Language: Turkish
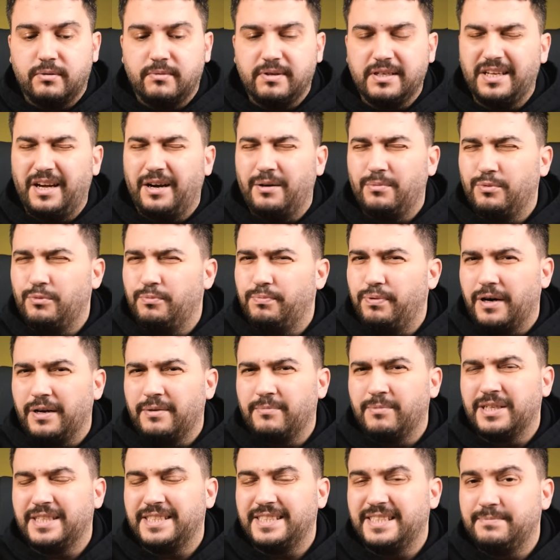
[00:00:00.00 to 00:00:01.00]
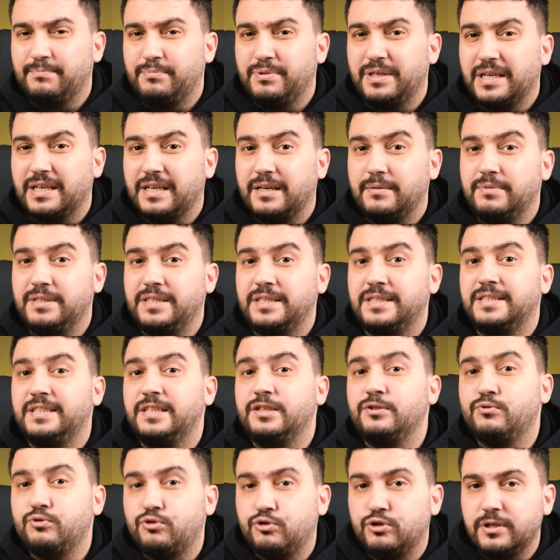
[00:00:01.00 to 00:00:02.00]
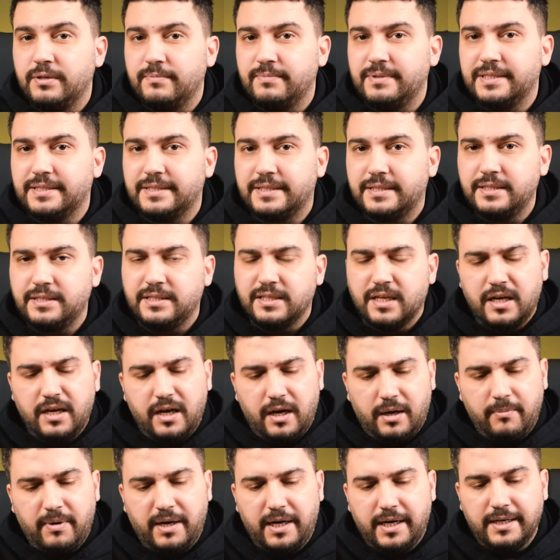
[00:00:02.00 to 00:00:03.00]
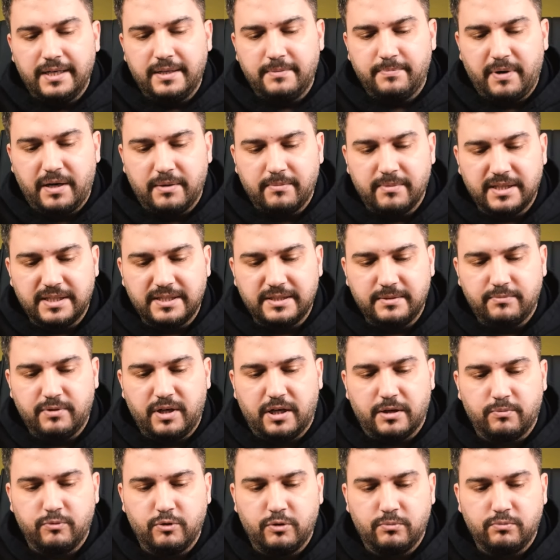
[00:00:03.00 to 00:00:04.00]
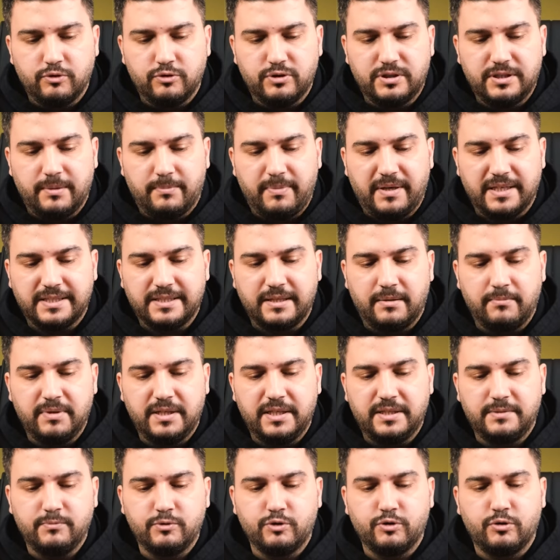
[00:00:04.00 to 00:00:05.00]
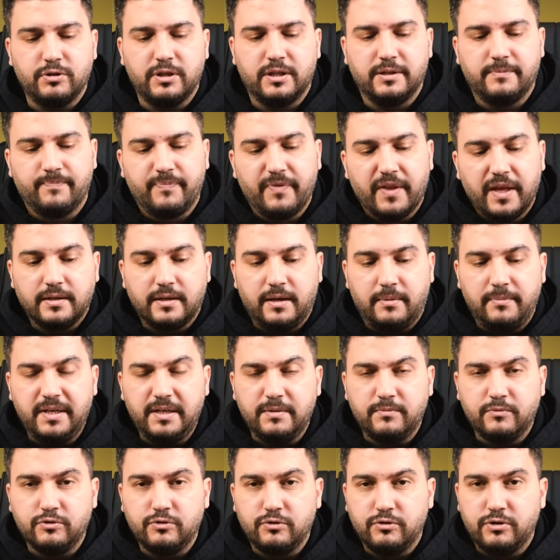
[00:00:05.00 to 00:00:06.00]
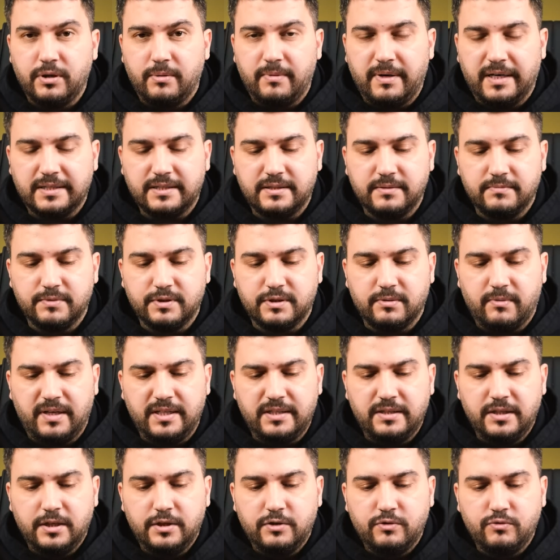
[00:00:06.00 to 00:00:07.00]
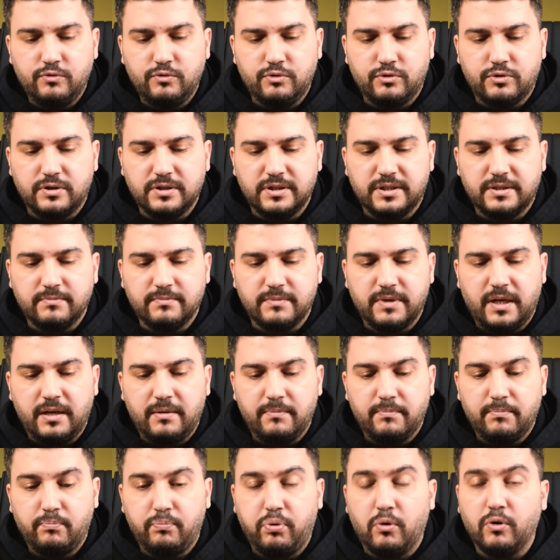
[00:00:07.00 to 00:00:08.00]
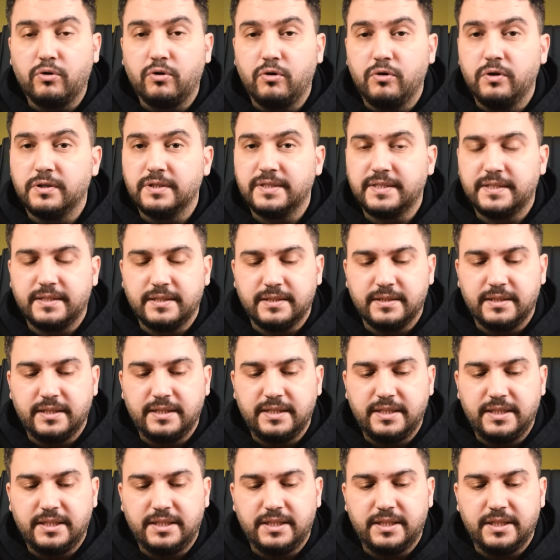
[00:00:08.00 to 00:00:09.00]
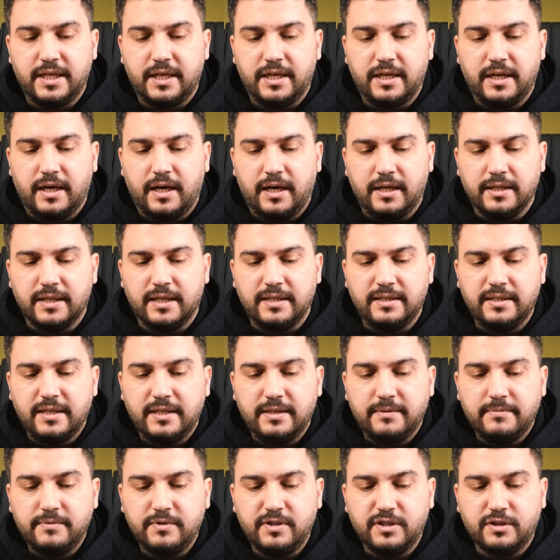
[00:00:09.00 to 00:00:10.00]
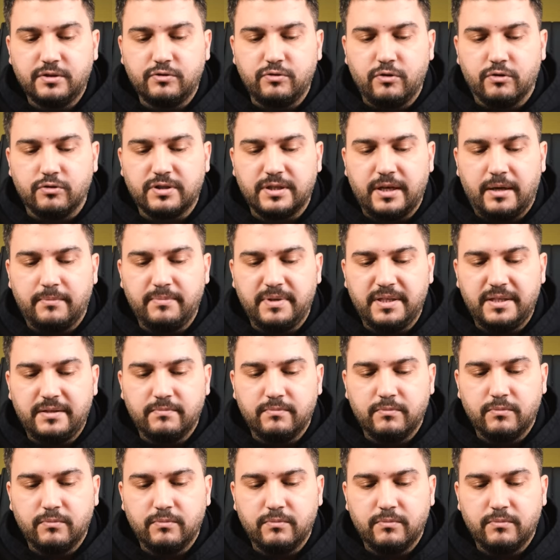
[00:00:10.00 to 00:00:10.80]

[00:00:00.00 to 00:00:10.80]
zaman ya bu parmak izi bırakabilir diye düşünebilirsiniz. Ama hayır parmak izi bırakmıyor. Bunu size baştan belirtmiş olalım. Kamera modülüne baktığımız zaman üst kısımda POCO yazısını da içine alan dikdörtgen bir